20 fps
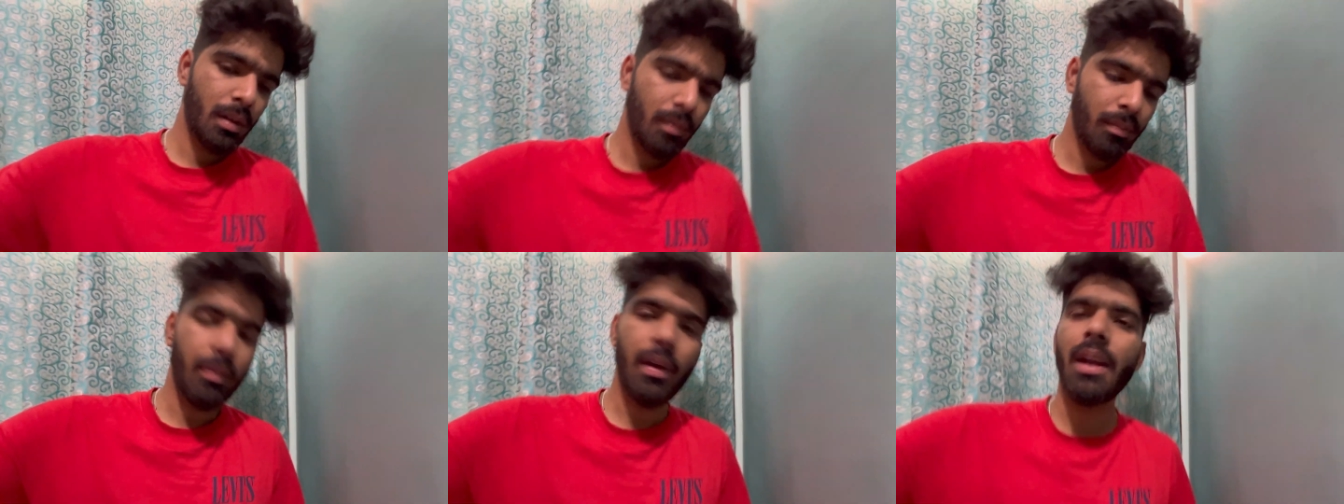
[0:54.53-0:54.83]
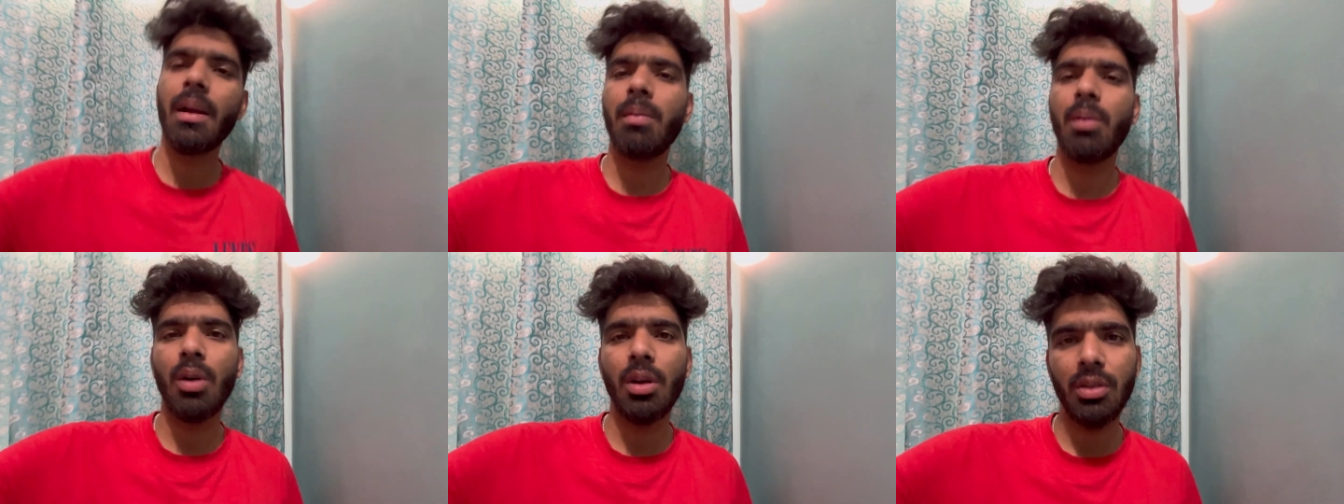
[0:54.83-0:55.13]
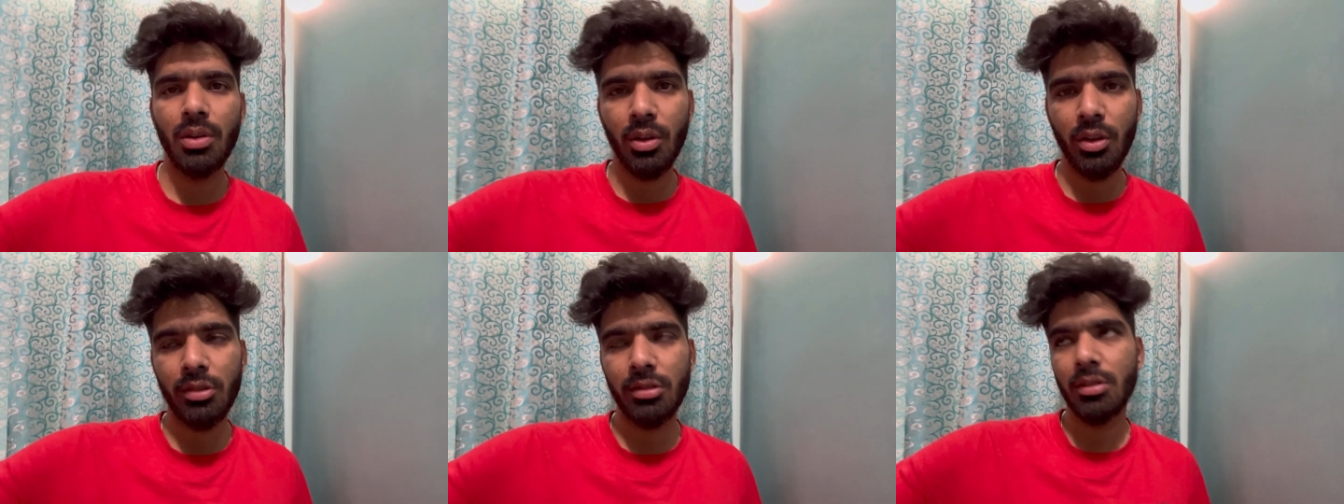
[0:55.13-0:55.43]
मेरे बहुत
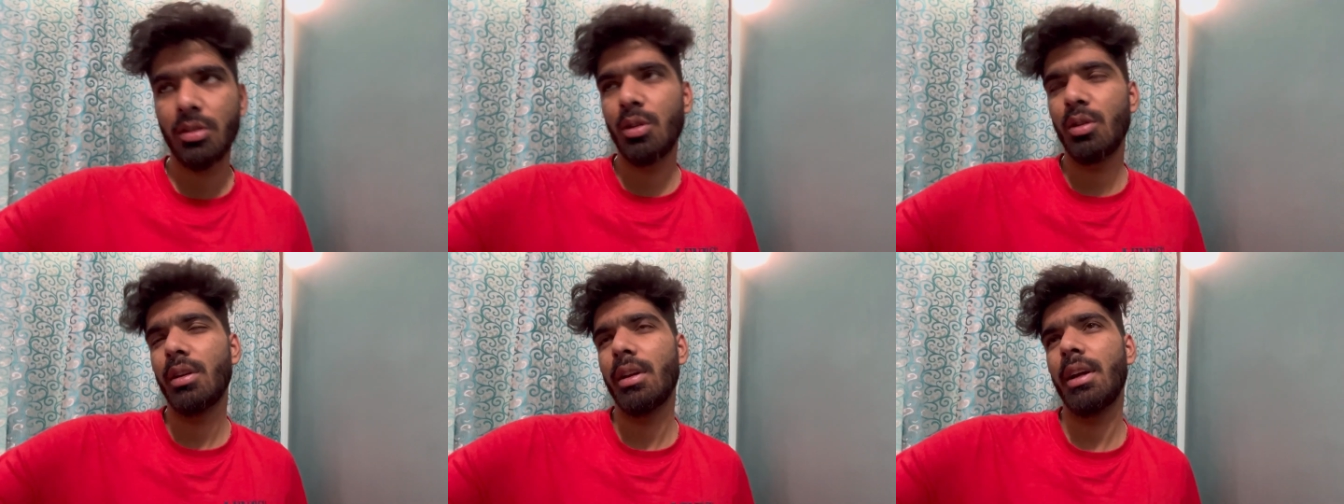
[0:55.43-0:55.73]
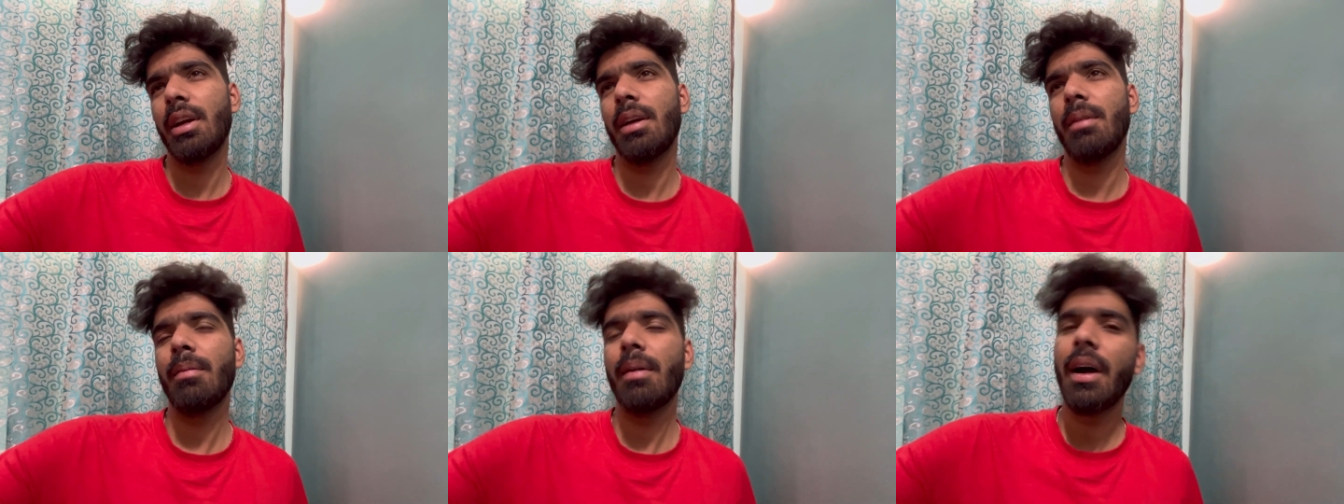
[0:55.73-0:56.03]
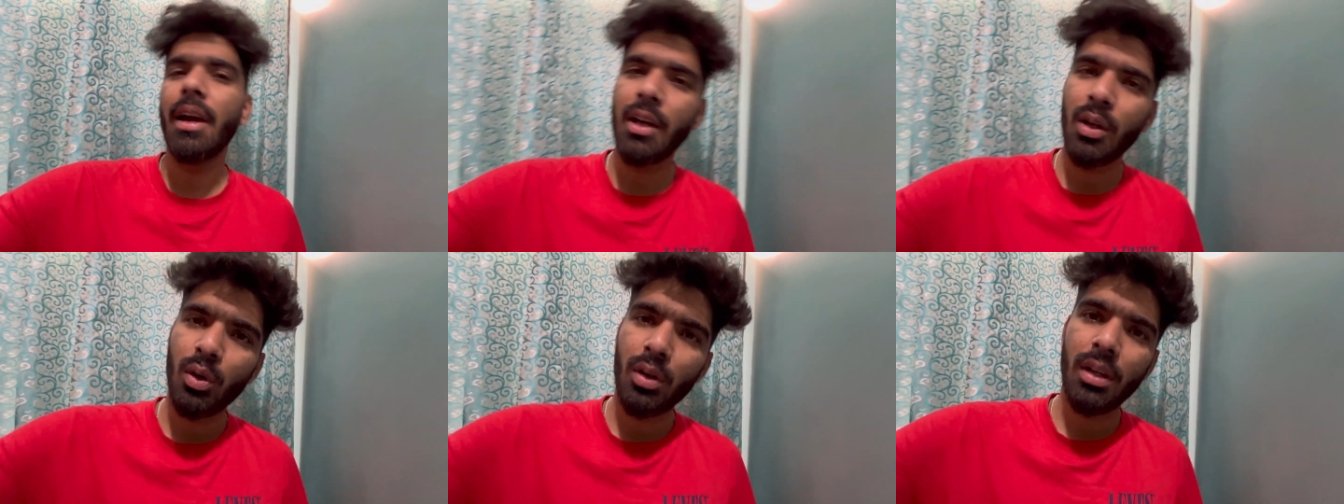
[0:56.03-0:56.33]
दोस्तों ने
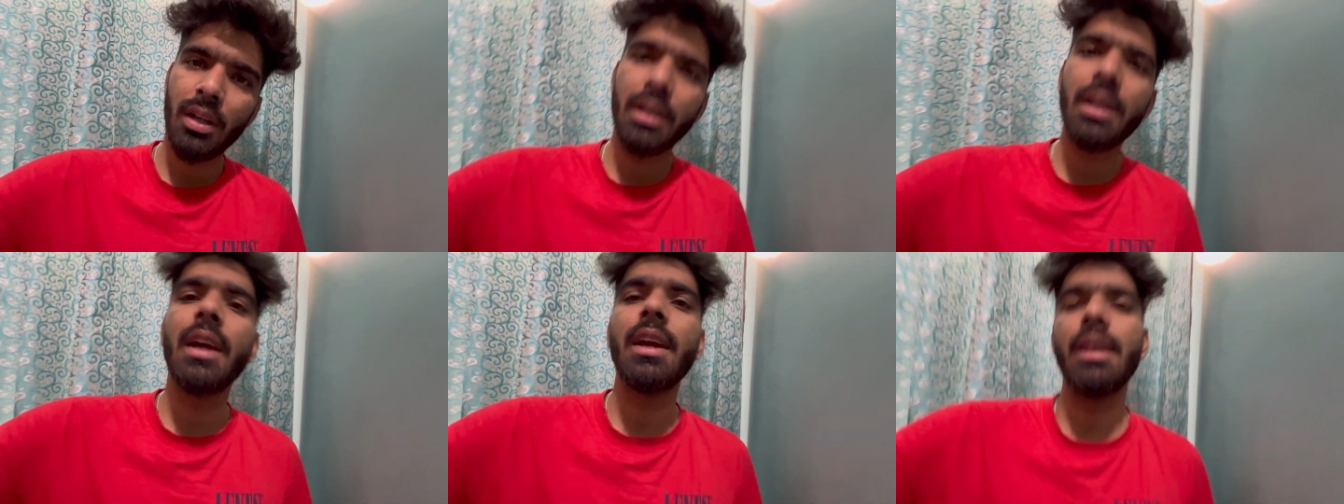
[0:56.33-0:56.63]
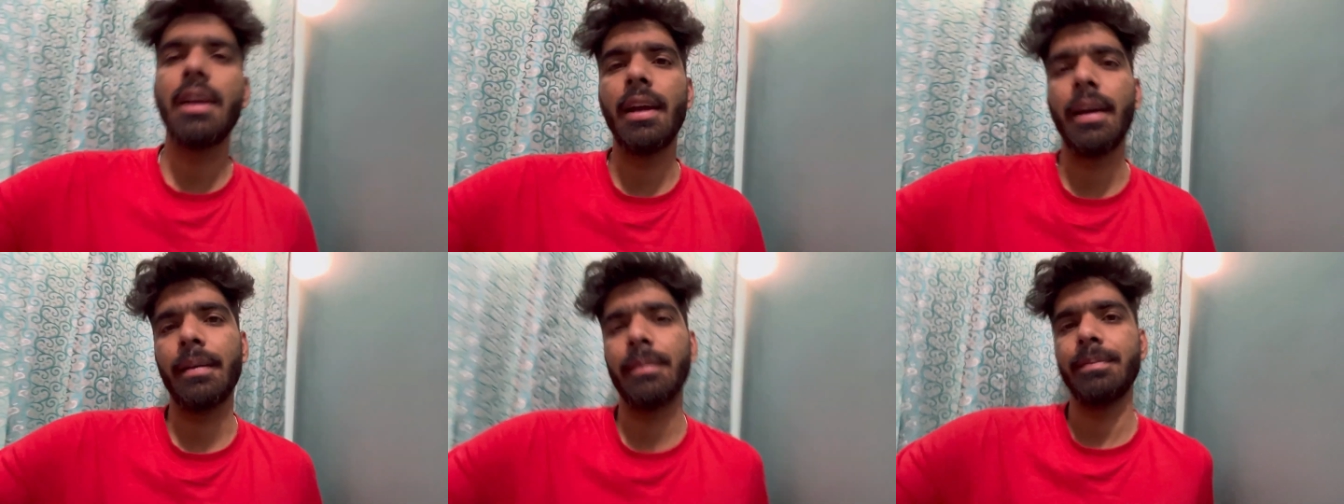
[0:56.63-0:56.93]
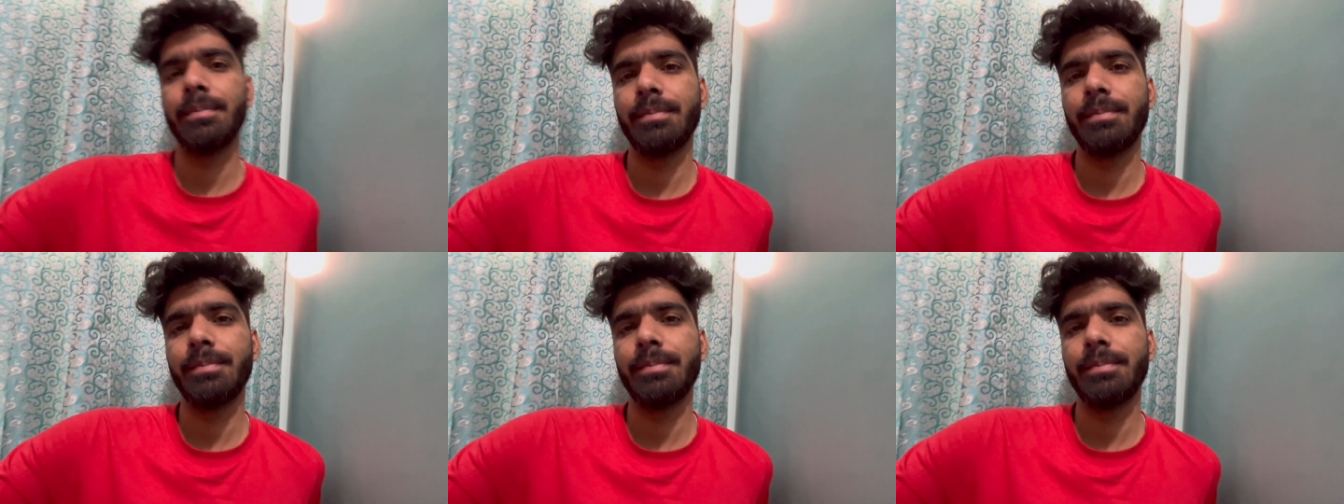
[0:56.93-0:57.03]
भाइयों ने देखी है